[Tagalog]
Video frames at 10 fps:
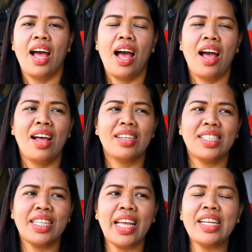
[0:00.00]
Uh,
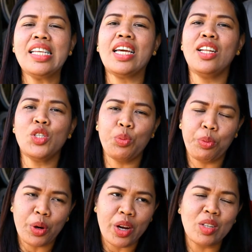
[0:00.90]
sa technical
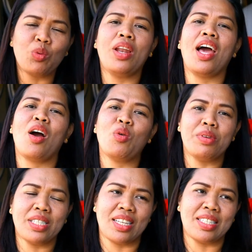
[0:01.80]
support, wala
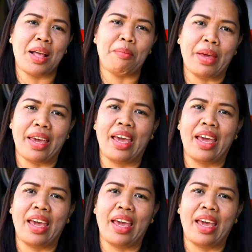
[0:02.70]
akong masasabi.